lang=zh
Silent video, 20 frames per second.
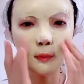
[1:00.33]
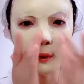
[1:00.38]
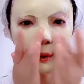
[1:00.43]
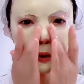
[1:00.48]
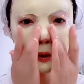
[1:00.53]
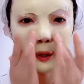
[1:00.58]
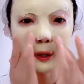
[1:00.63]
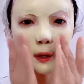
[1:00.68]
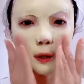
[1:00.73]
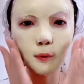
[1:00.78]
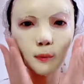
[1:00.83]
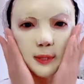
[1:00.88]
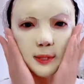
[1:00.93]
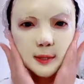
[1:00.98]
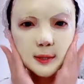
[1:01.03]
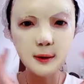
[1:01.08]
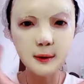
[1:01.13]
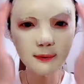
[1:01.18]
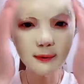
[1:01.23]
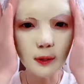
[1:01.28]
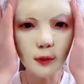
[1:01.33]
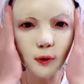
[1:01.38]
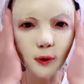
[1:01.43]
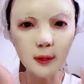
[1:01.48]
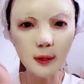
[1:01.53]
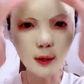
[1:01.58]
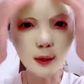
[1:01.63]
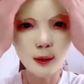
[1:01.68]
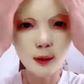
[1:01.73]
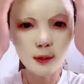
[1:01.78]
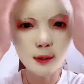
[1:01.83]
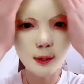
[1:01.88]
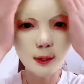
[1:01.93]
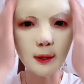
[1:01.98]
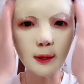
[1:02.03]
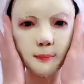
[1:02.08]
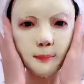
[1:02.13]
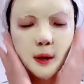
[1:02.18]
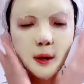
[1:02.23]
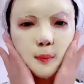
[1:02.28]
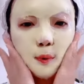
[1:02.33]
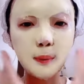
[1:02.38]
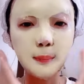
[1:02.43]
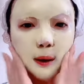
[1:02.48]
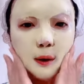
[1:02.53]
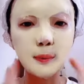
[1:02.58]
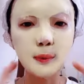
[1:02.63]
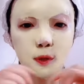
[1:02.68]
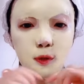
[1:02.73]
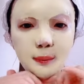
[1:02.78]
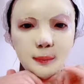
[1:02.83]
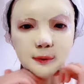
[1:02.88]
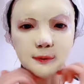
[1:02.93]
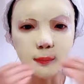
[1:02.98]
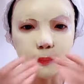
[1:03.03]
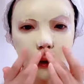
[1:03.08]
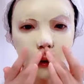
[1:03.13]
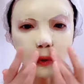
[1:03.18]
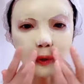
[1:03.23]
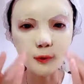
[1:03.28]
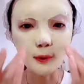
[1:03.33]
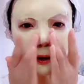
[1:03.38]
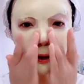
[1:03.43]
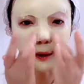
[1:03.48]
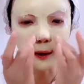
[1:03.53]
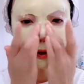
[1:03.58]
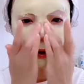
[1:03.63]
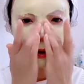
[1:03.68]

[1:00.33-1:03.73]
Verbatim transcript: 好，我们现在完全的这个面膜把我们的软膜粉包裹住了啊，